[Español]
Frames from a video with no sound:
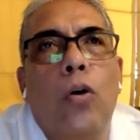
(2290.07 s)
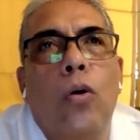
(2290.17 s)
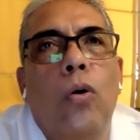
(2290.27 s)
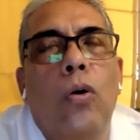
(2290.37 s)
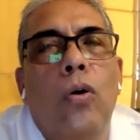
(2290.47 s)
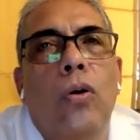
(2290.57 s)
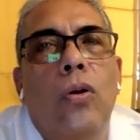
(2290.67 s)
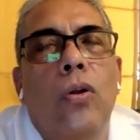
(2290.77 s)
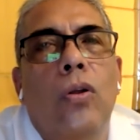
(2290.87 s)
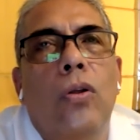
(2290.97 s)
ojo
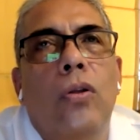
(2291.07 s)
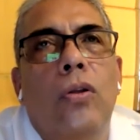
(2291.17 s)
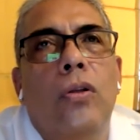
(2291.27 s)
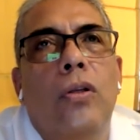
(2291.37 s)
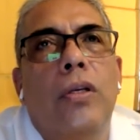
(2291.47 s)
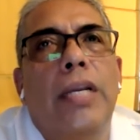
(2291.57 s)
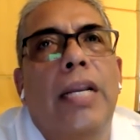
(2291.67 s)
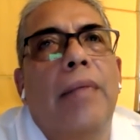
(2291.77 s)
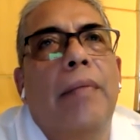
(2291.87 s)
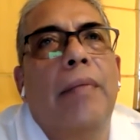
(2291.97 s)
y
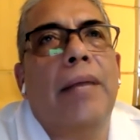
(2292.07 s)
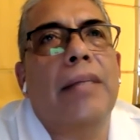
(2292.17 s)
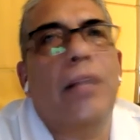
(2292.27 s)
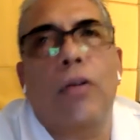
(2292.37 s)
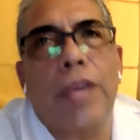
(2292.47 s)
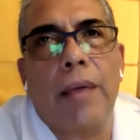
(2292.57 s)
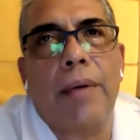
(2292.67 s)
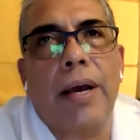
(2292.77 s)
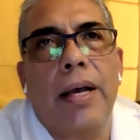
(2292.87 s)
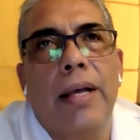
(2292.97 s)
la mamá se lo
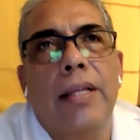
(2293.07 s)
lleva.